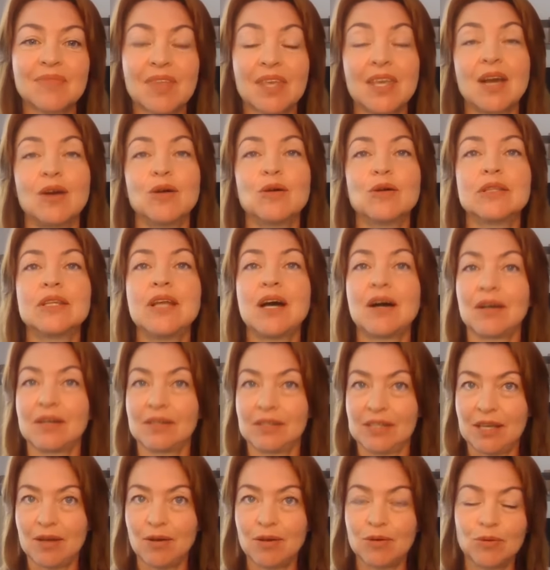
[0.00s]
я,
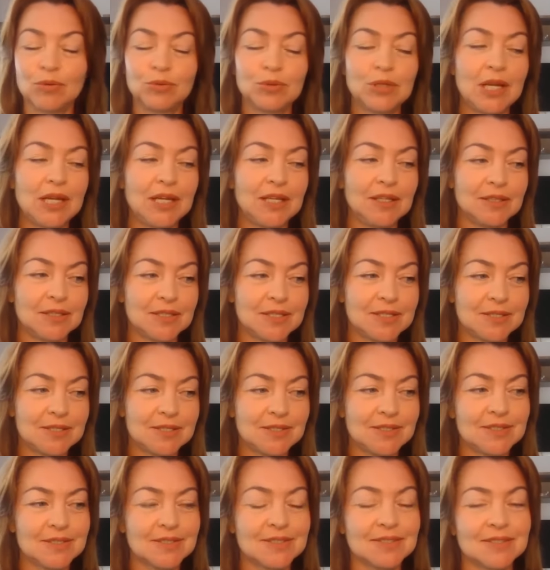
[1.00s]
да, я удалилась
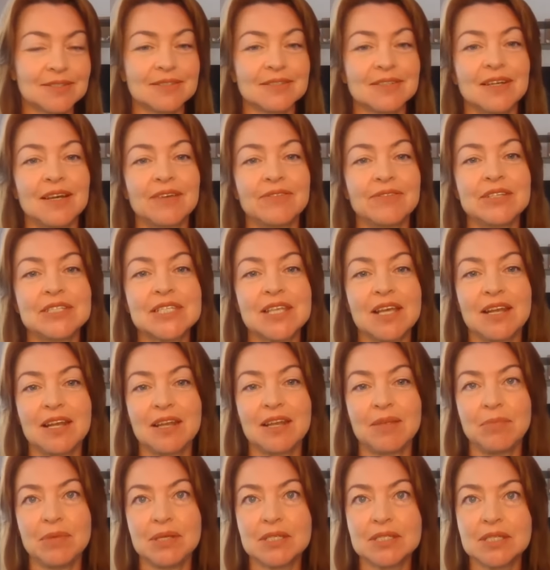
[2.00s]
из
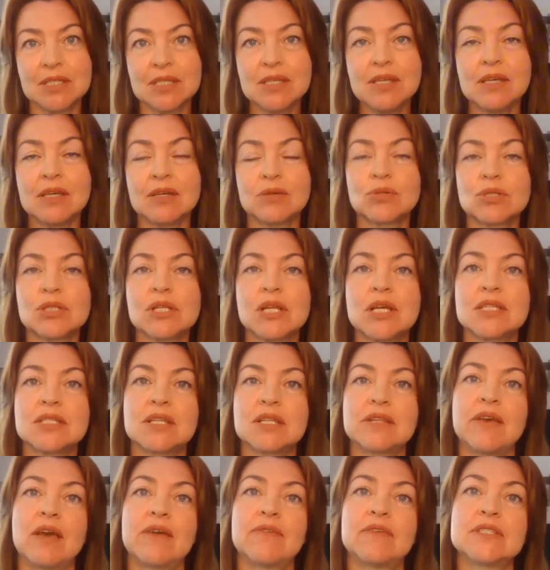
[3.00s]
официальной медицины, я ушла из
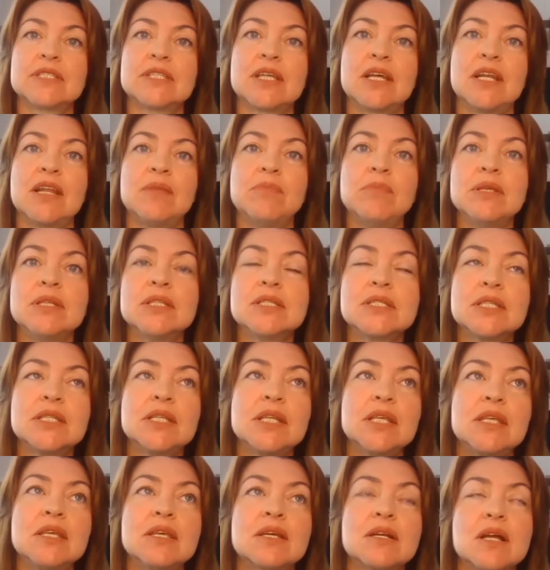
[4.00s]
официальной
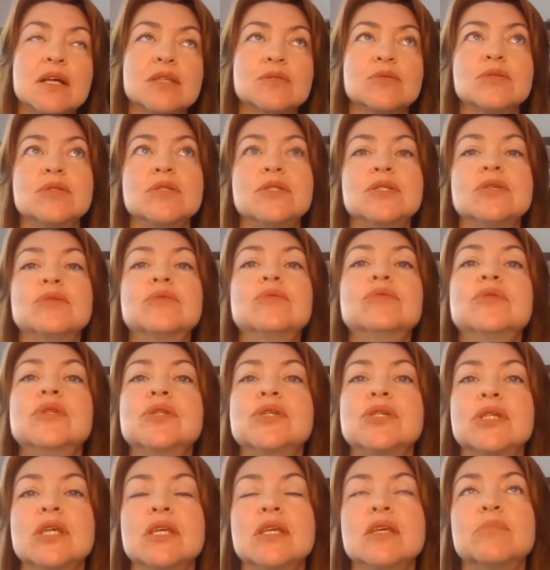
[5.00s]
медицины, ни разу, ни
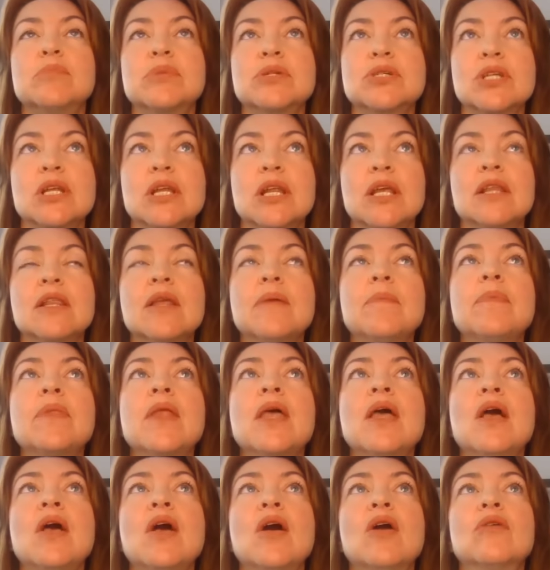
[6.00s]
секундочки не пожалела.
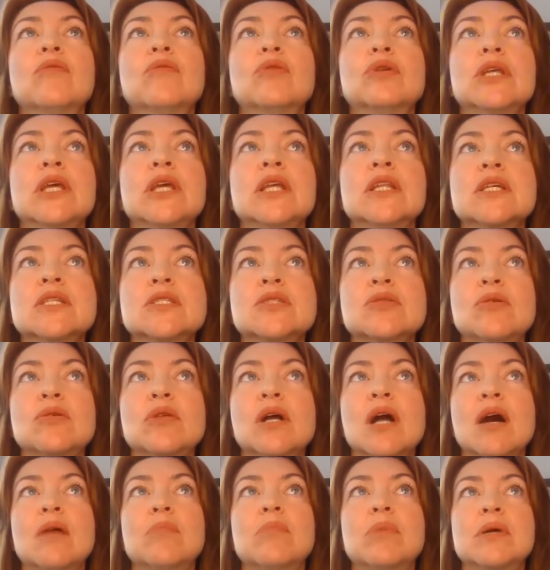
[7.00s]
Вот, и
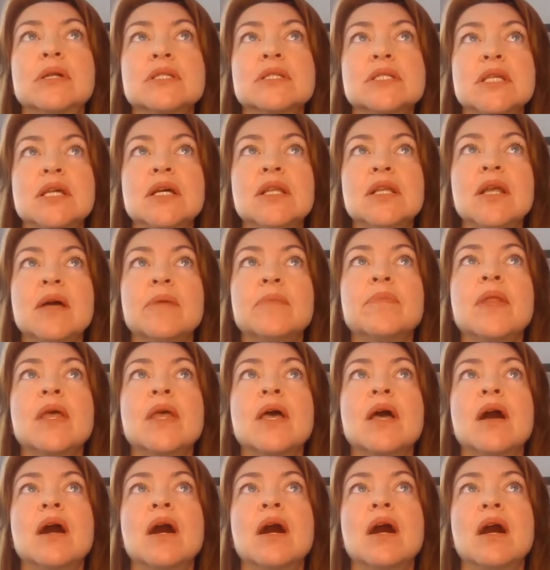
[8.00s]
настолько оборзела,
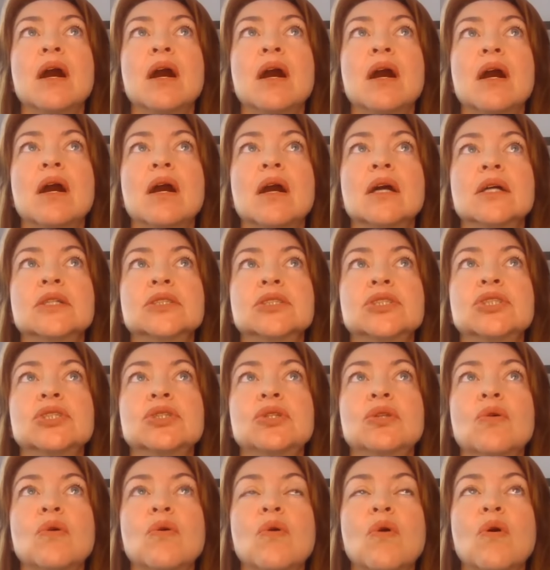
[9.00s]
а,
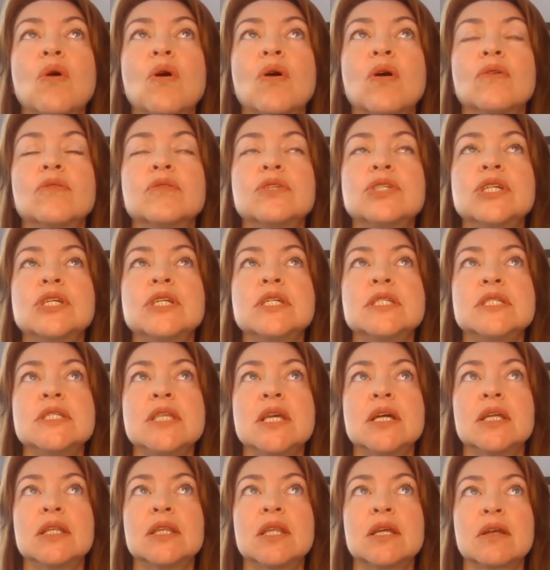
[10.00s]
что через
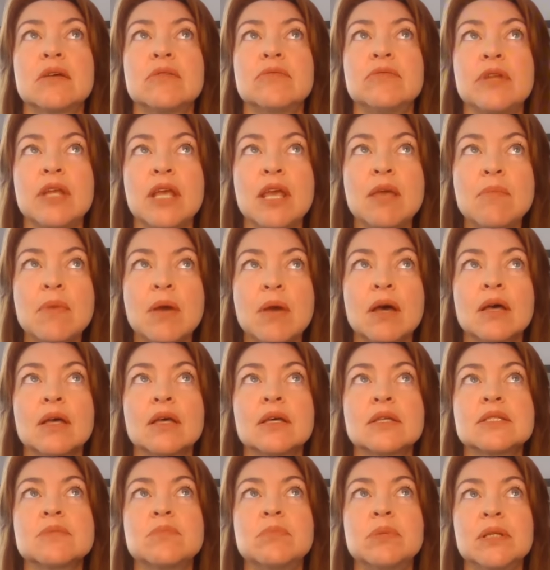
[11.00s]
некоторое
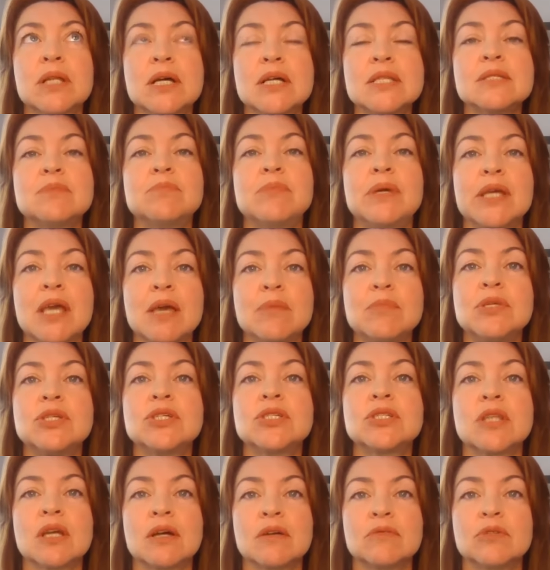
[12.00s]
время сбылась моя
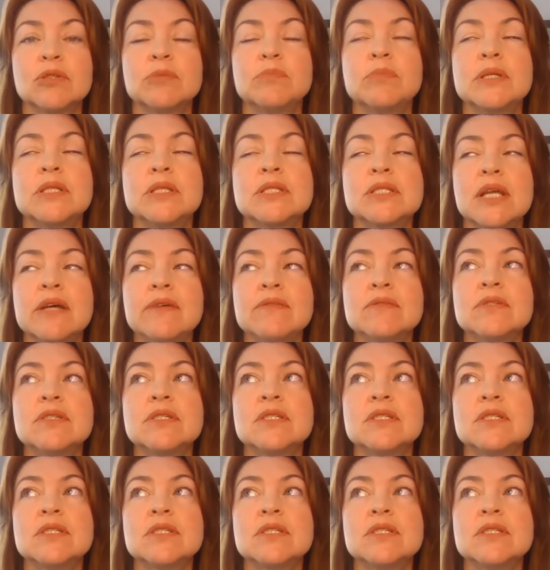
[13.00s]
мечта. Вот представьте